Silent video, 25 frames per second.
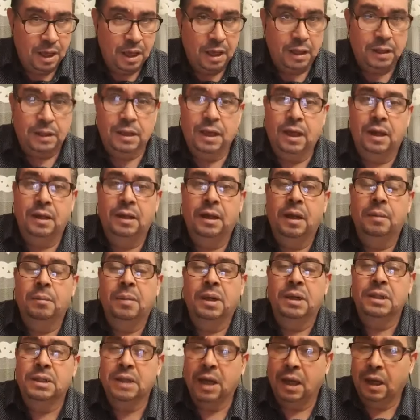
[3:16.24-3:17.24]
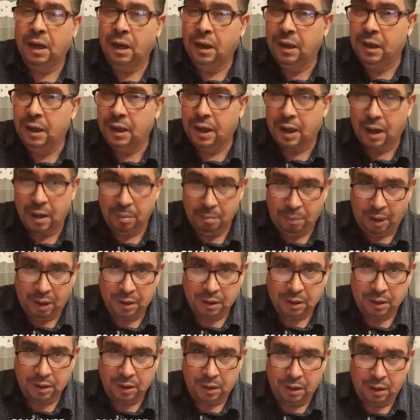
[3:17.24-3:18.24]
كاينه مصالح اللي راها
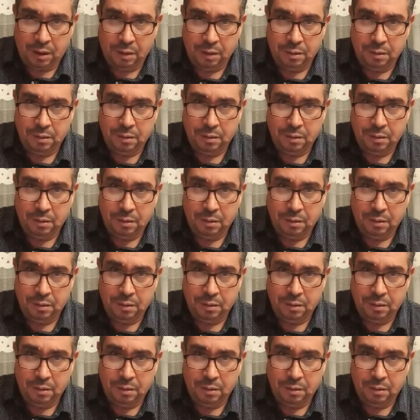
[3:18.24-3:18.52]
معطله